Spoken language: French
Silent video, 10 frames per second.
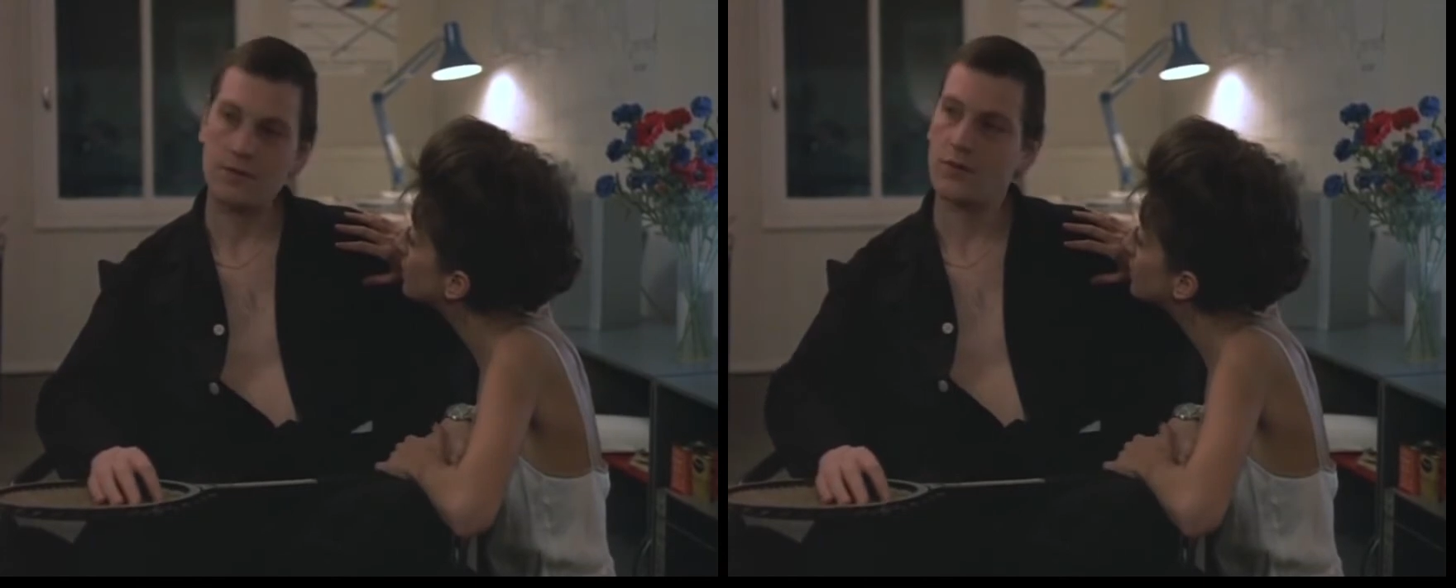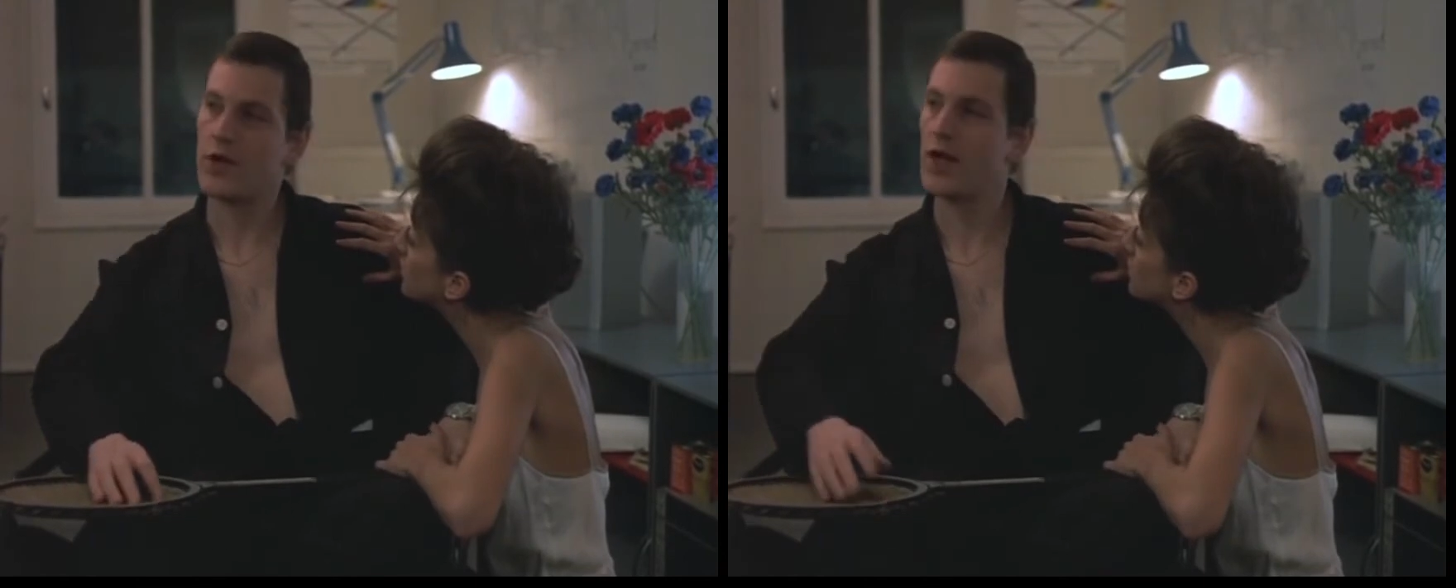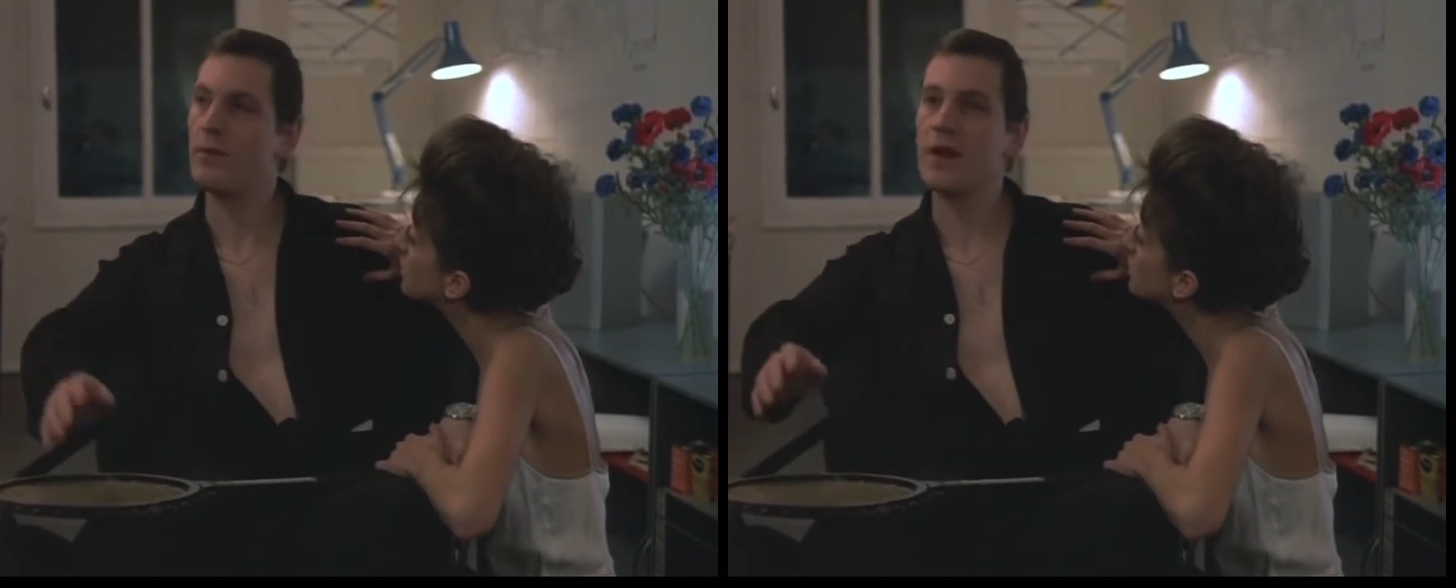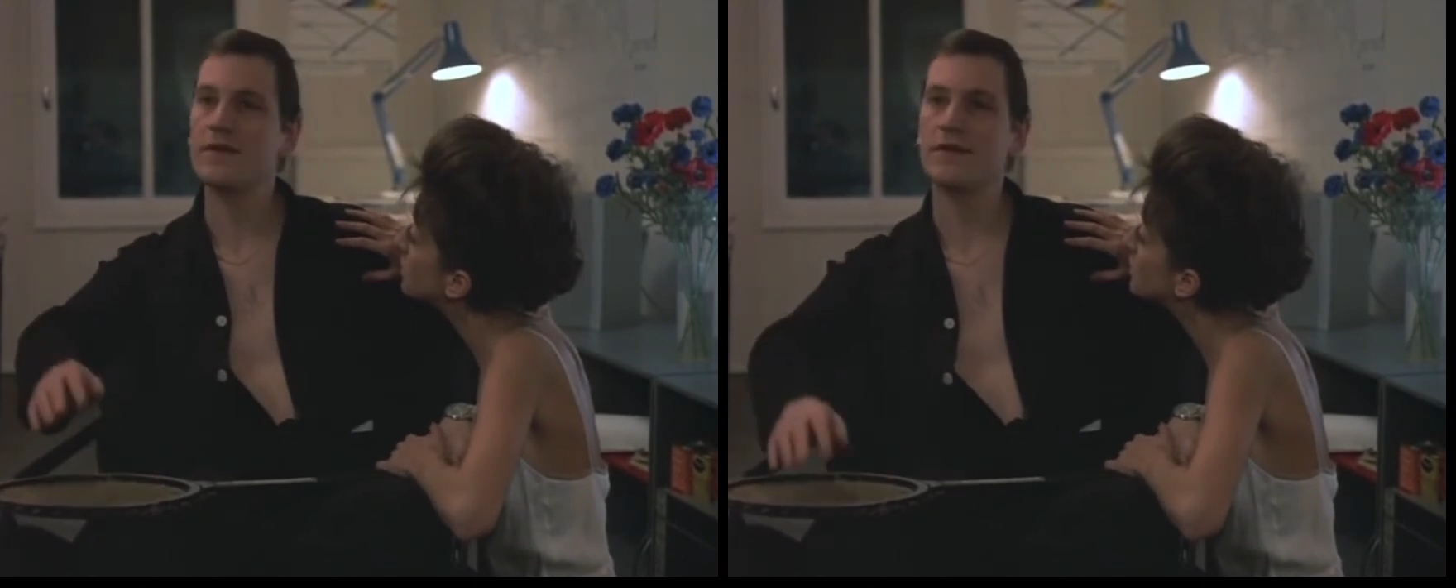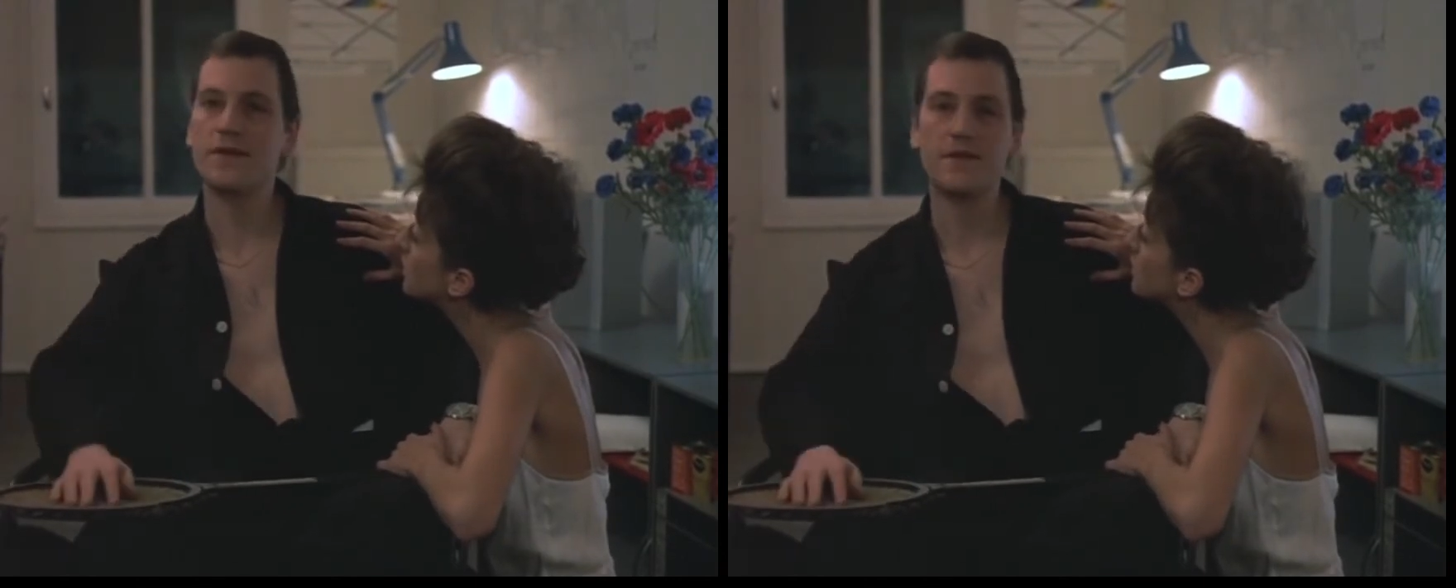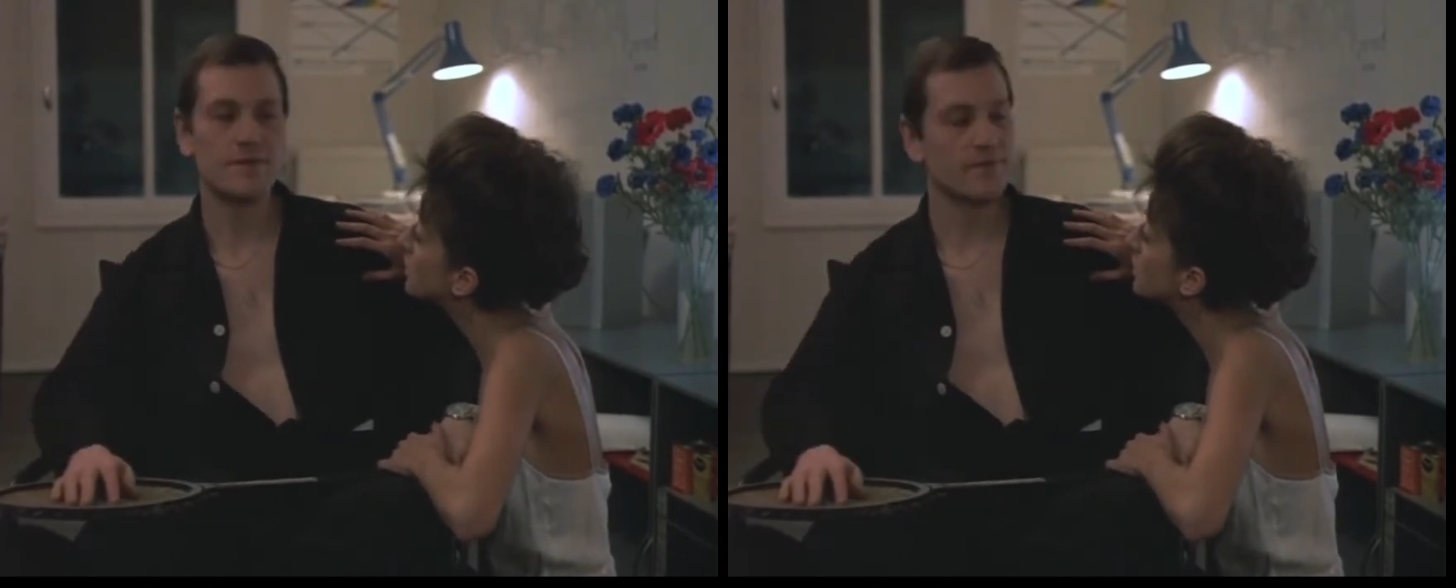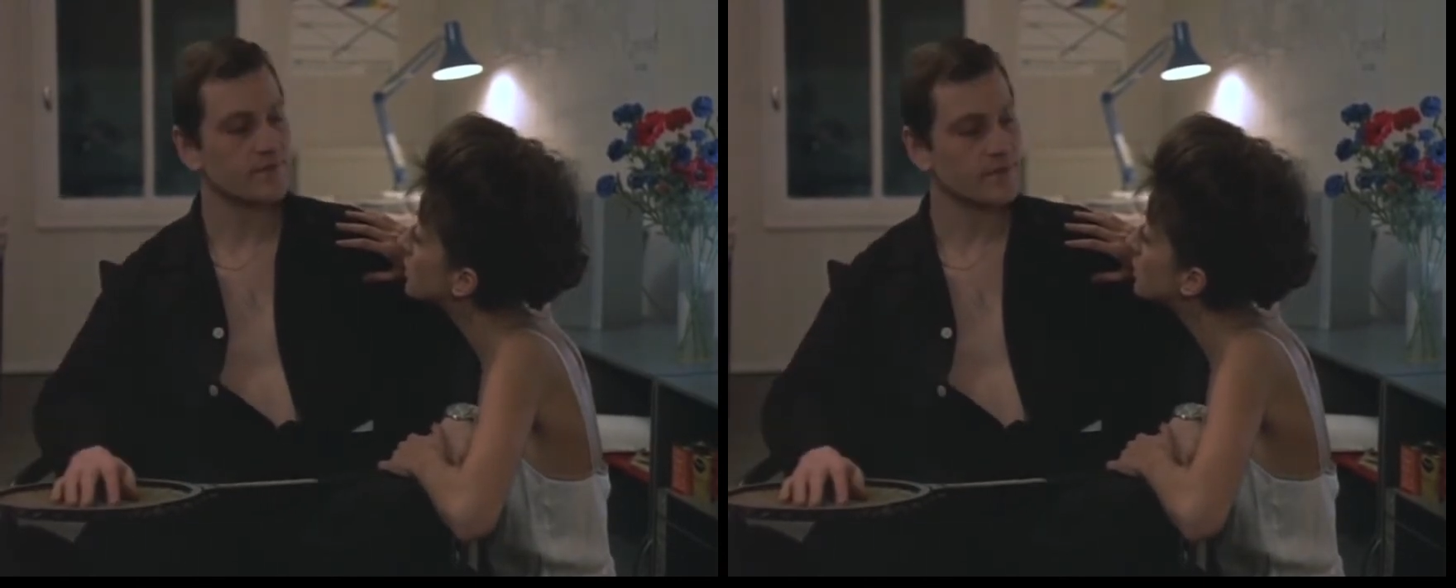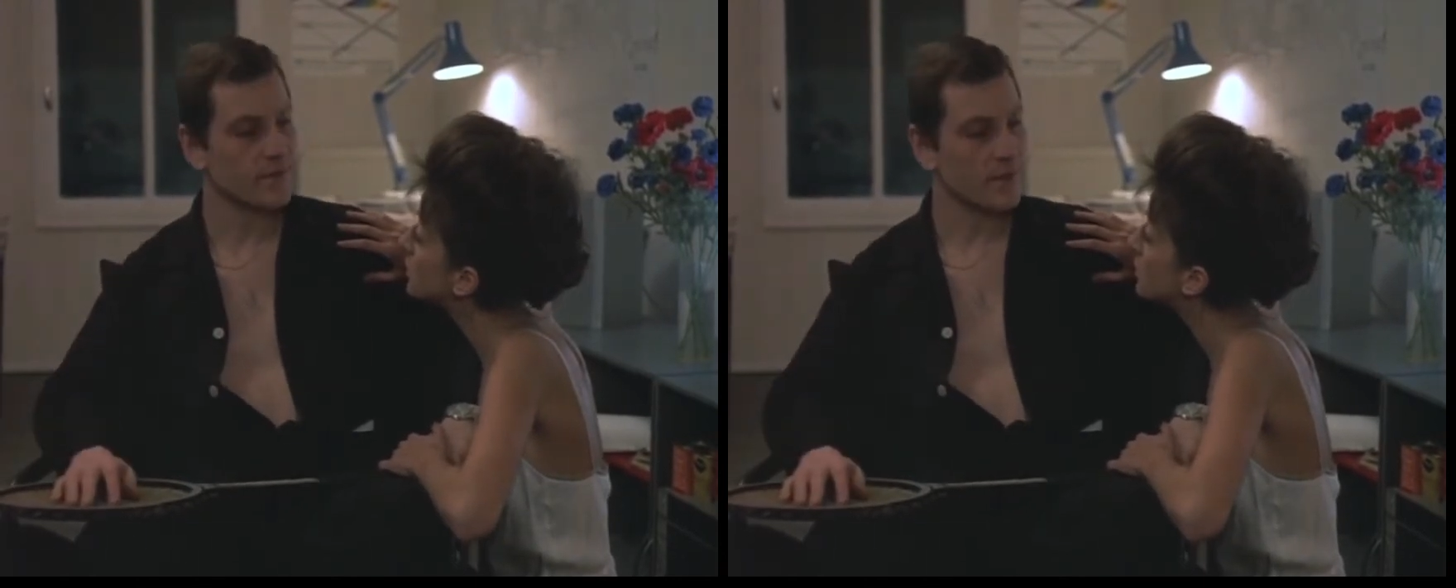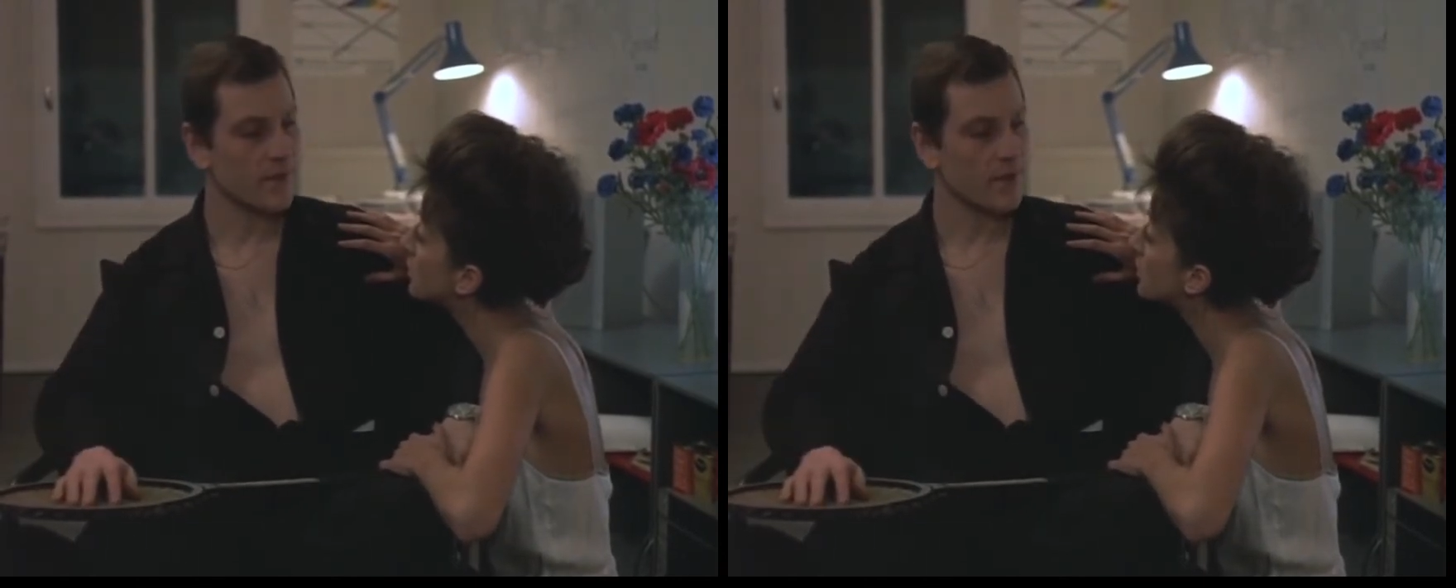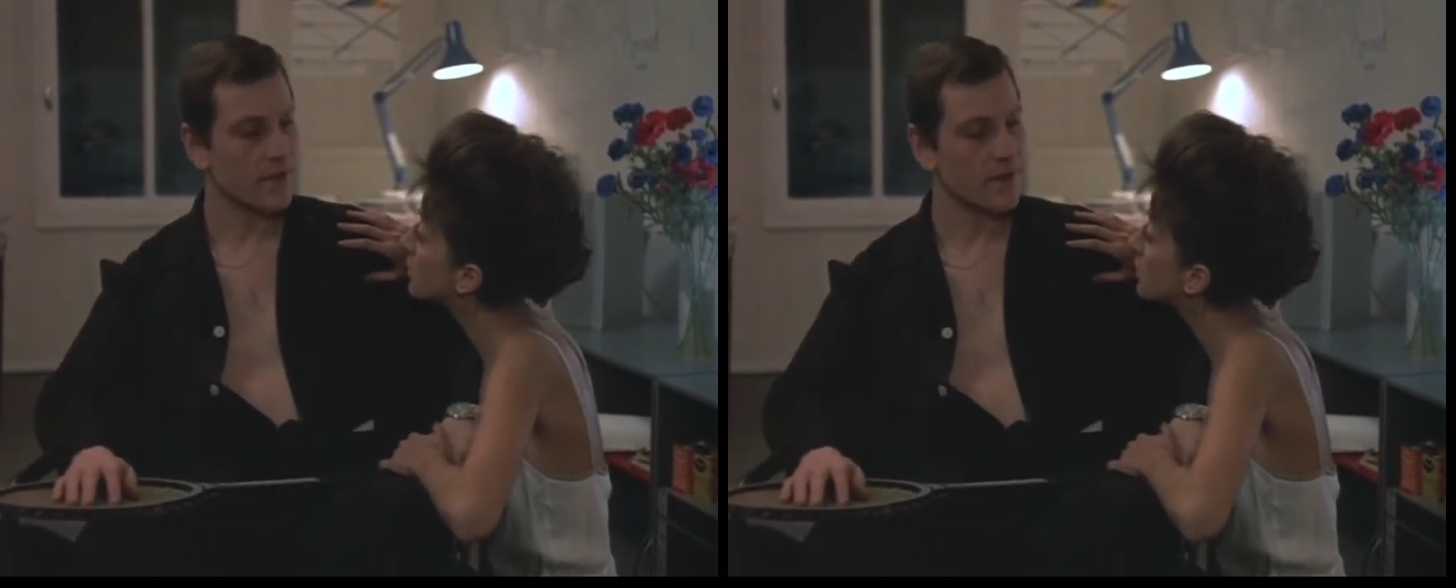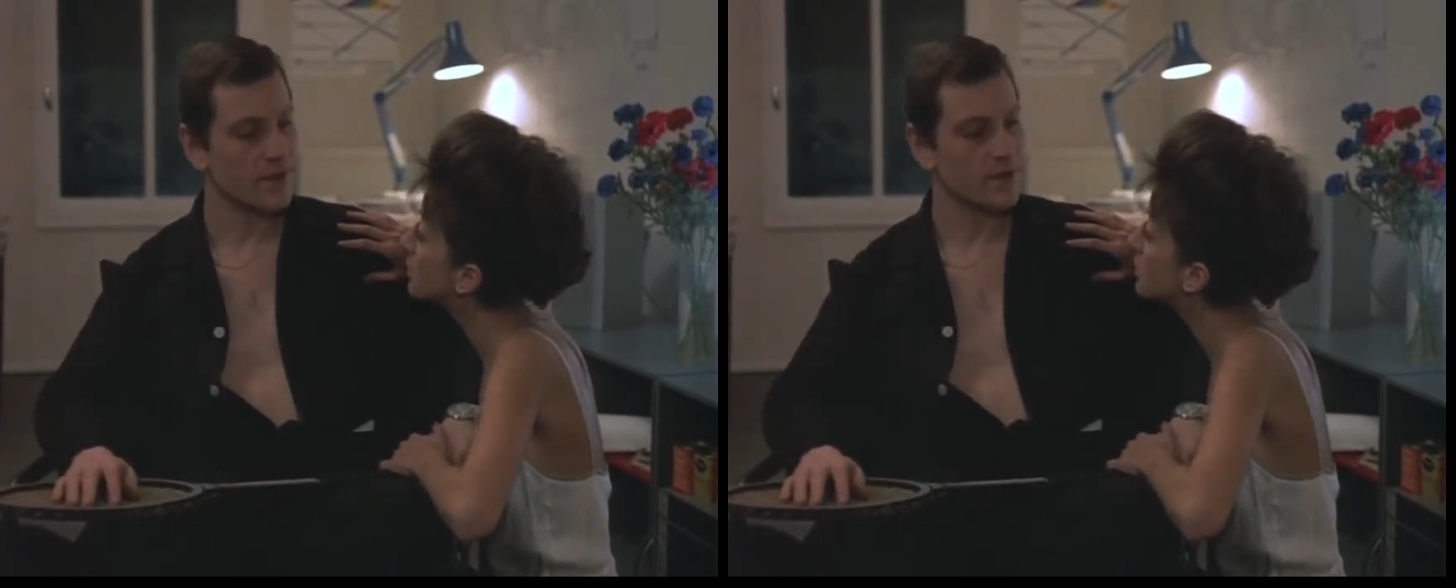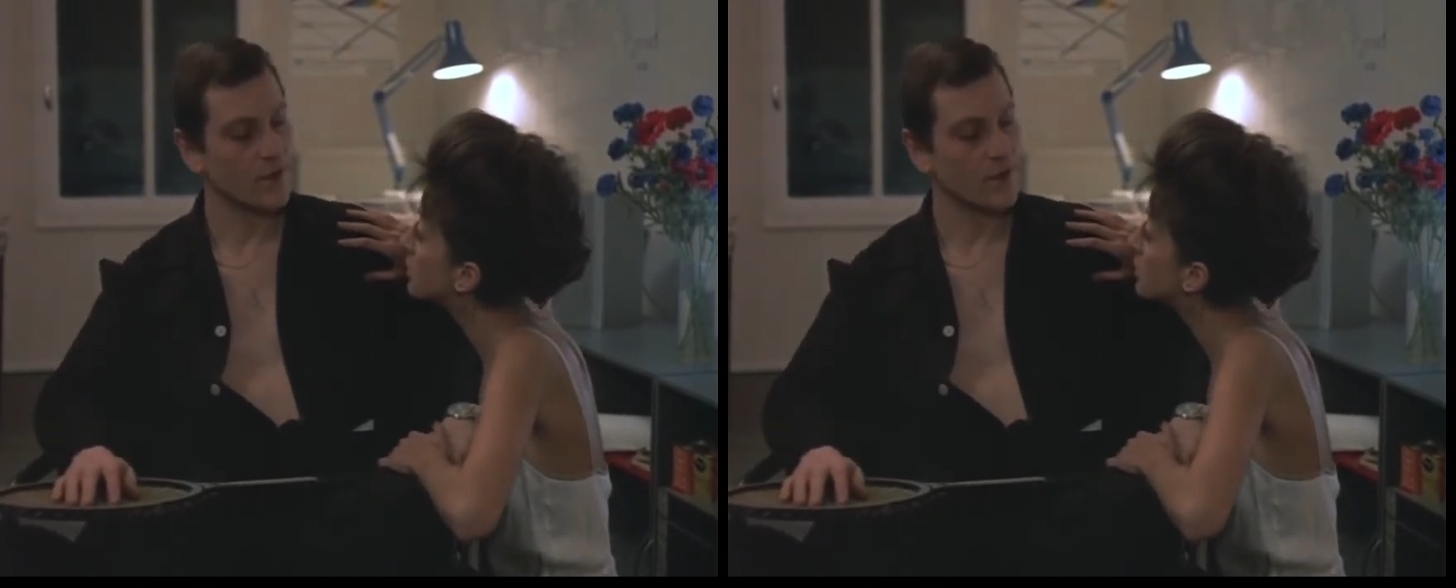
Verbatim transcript: Mais il y a de la place ici. C'est